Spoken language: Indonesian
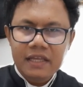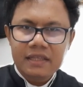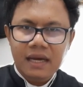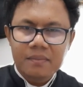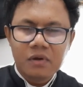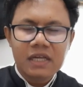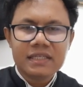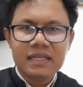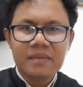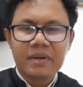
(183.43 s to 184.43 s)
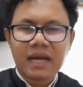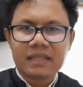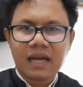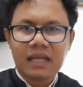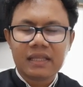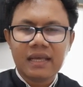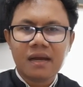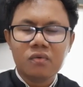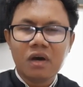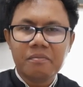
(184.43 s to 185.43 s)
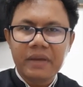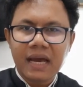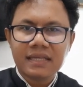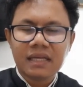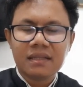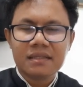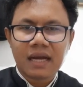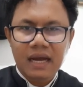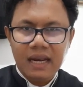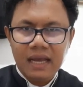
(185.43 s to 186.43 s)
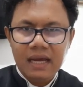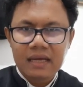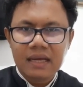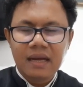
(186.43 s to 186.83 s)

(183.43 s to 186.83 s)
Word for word: Kita boleh saja berkata-kata yang luar biasa tentang Allah,